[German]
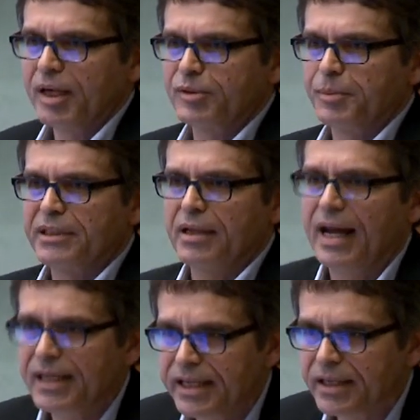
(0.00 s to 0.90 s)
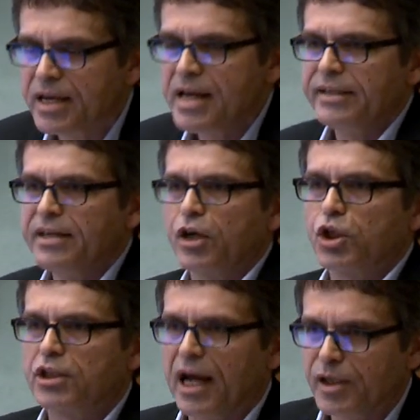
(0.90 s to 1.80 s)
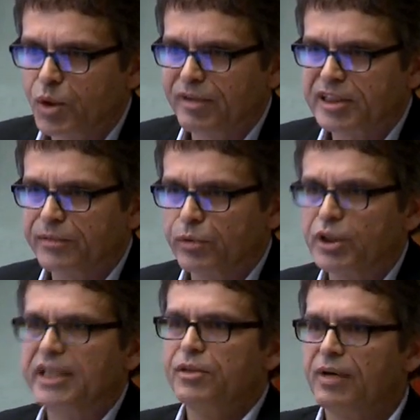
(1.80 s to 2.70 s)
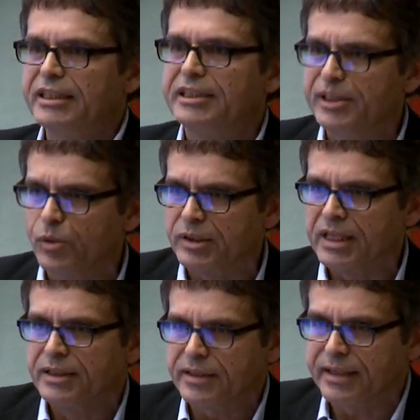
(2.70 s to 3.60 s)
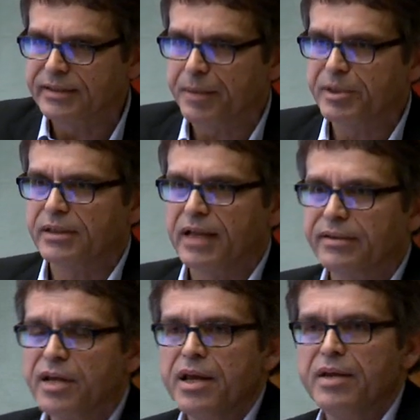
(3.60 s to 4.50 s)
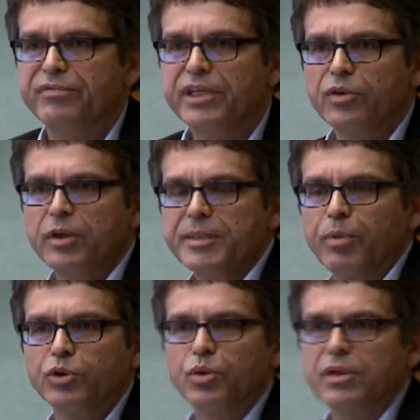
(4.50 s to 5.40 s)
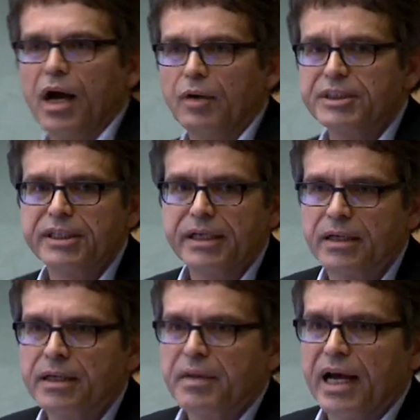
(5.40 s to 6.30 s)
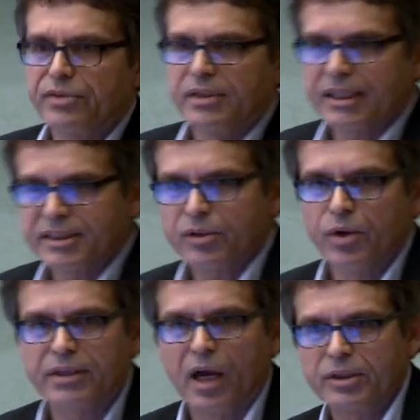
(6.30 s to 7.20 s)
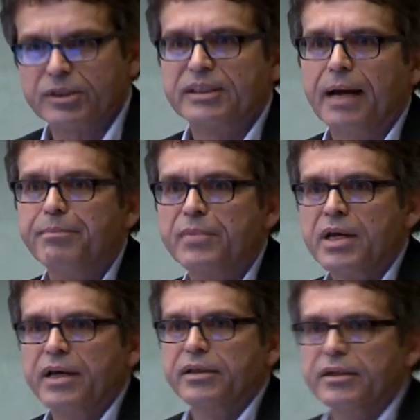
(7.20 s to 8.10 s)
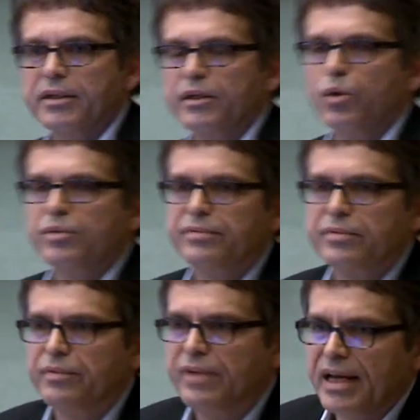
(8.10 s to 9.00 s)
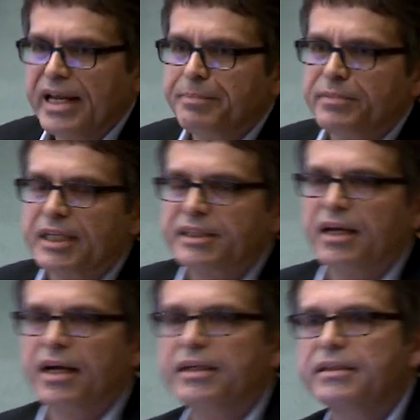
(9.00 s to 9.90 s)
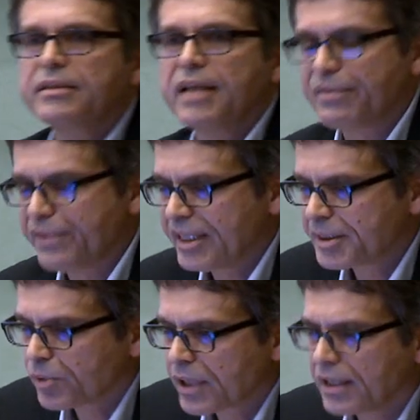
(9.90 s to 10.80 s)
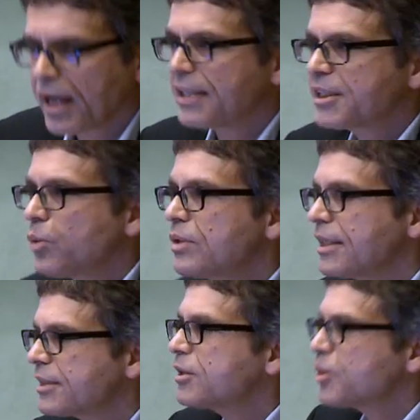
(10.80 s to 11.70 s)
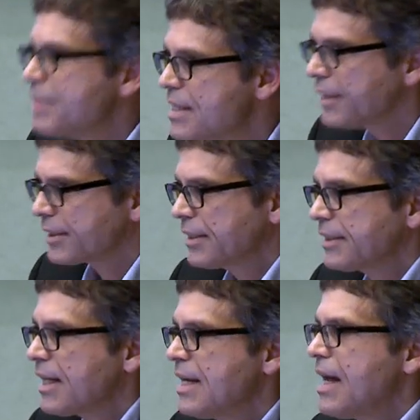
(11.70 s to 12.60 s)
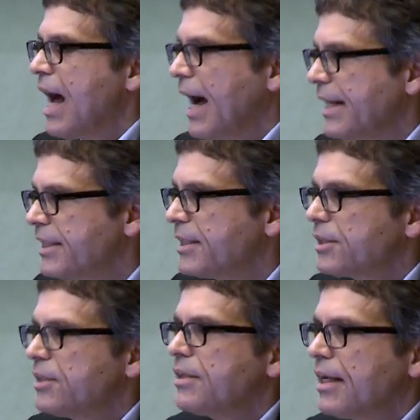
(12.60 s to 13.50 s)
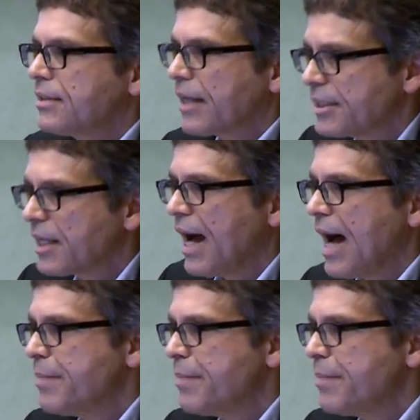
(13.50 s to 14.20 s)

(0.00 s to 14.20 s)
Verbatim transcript: überhaupt zu beteiligen, in der Gestaltung, was gewünscht, Individualisierung, Trend habe ich genannt, wie sollen die Produkte aussehen. Also das gehört auch zusammen. Äh, und wir erleben das ja in der Facebook-Generation, dass zumindest einige sind, die Interesse